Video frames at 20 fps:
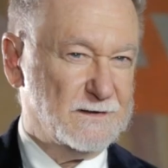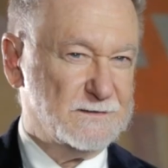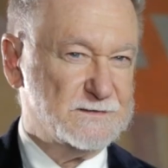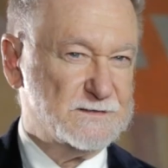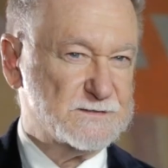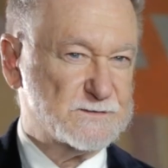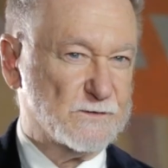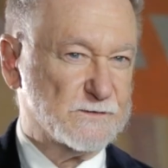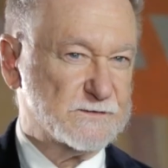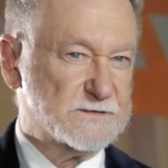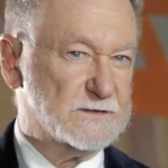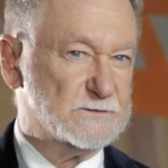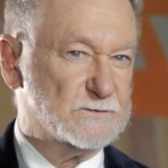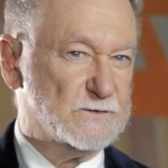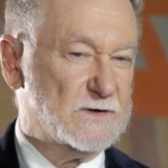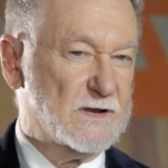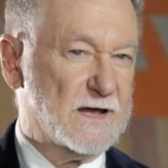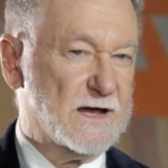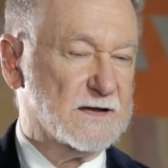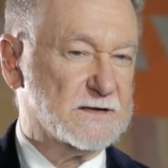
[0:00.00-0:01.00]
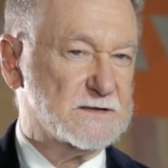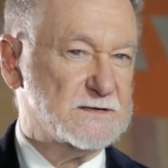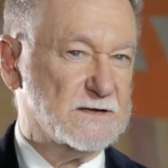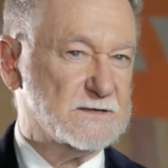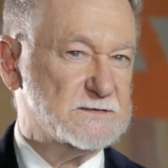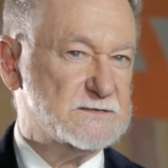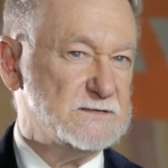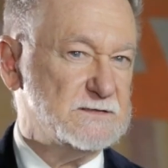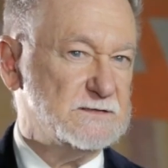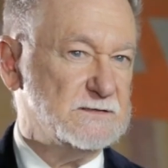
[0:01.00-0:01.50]
un historien de l'art
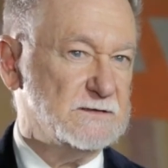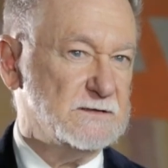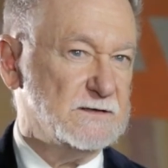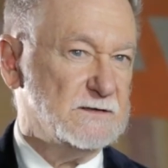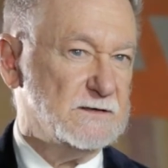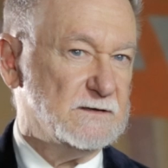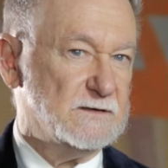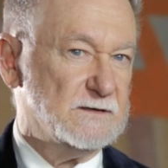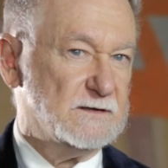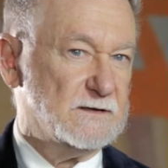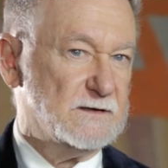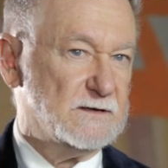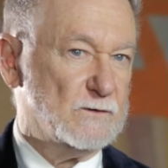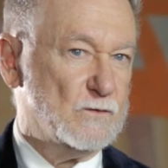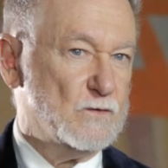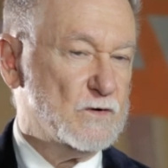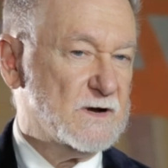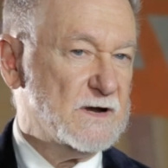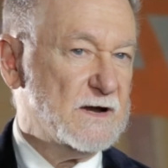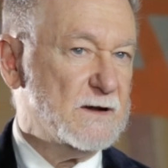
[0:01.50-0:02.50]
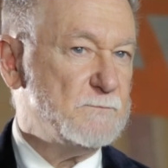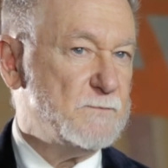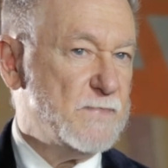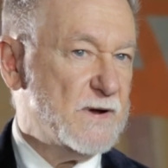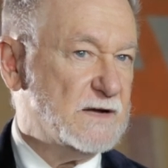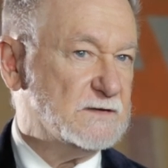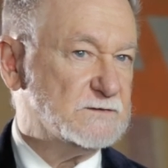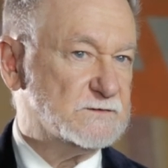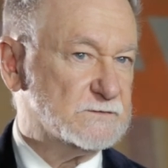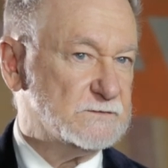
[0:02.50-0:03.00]
qui a dit euh, Aucun
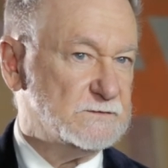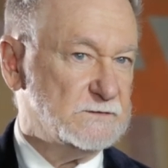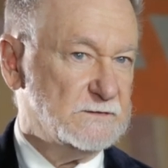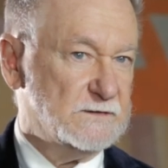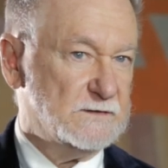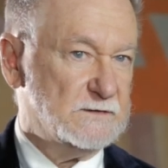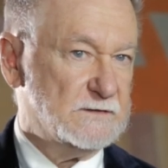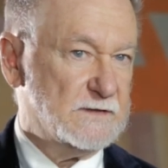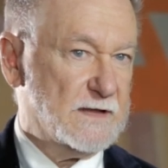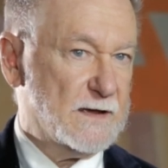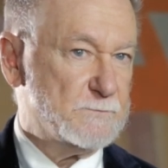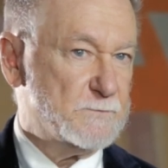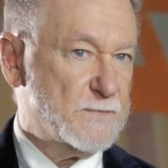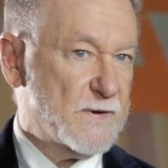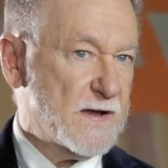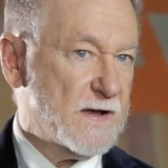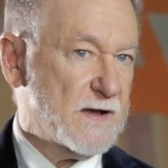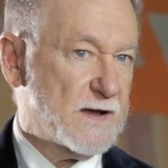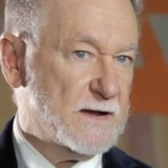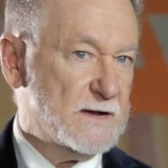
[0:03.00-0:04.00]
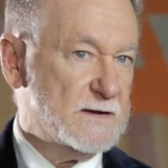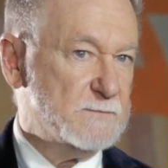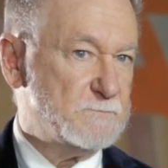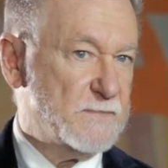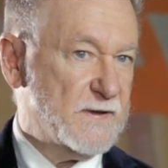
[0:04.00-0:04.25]
peintre n'a peint un